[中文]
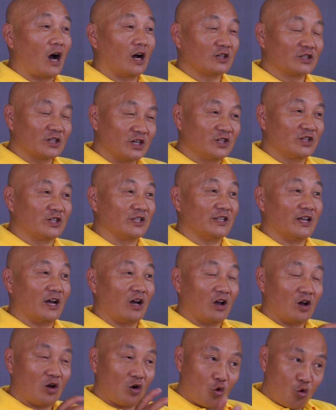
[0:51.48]
甚至呢
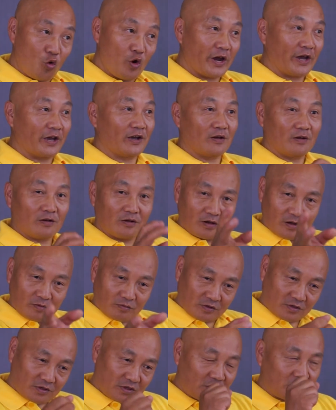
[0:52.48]
会
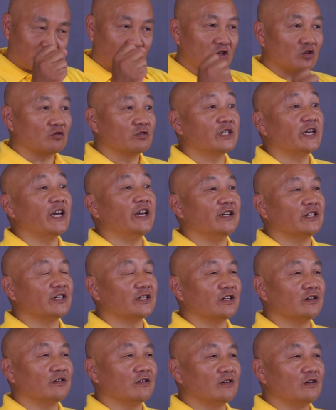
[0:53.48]
扯头欠一
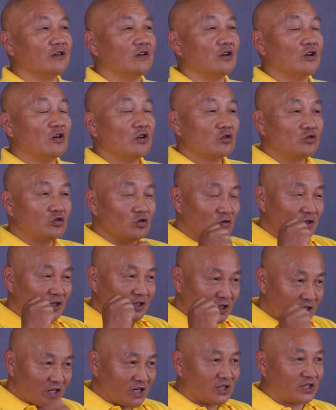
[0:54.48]
声。就是
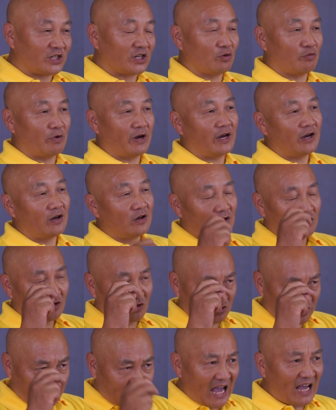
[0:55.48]
这个行为，
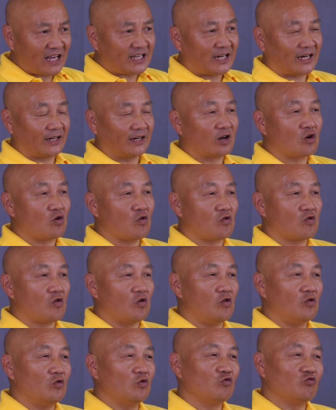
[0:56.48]
加强了狗
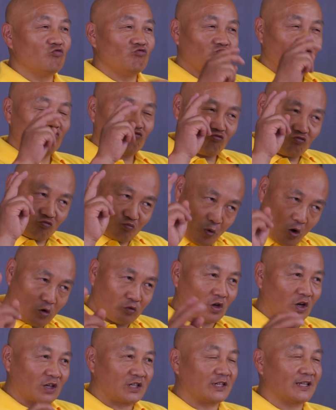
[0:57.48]
狗碰
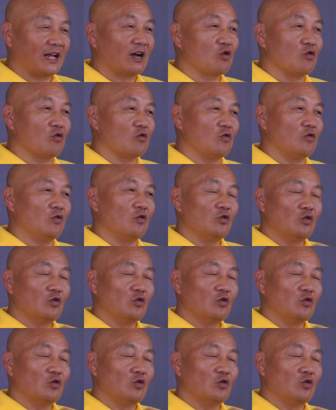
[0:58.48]
到其他狗狗